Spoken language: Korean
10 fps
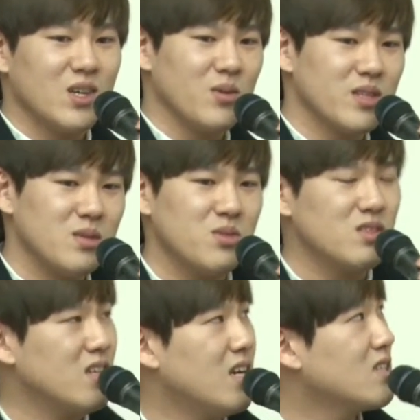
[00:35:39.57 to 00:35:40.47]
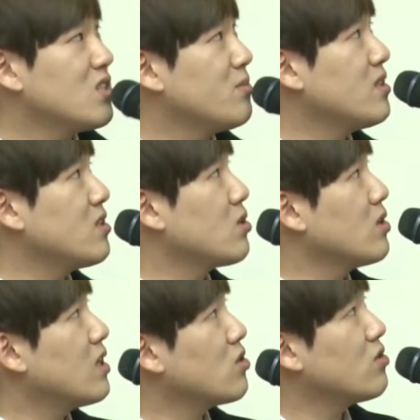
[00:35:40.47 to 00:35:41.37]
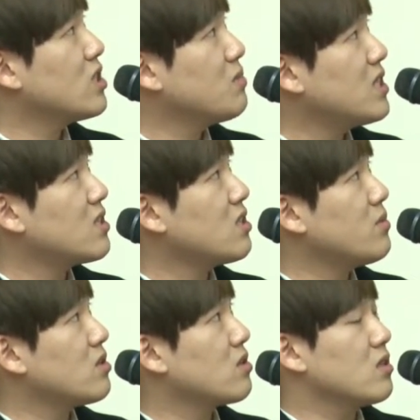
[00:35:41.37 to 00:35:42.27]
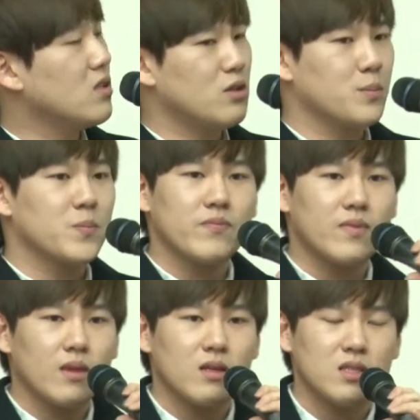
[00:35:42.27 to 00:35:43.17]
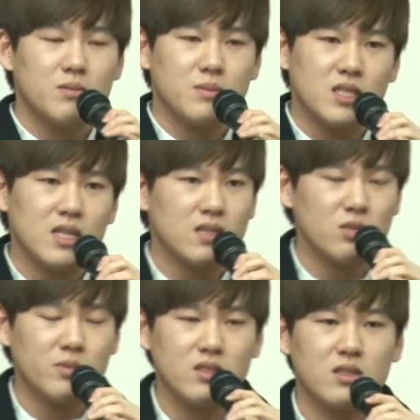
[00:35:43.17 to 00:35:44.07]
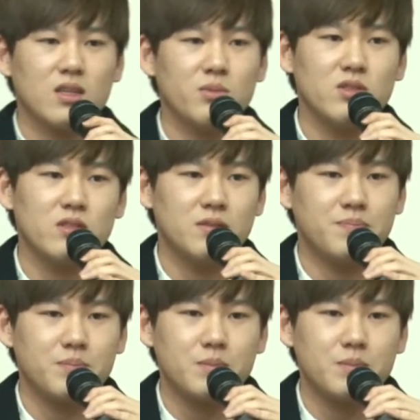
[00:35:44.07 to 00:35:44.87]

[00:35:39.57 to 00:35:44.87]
왜냐면은 학점을 저 이게 저는 17학점을 들었어요. 17학점을 듣게 되면은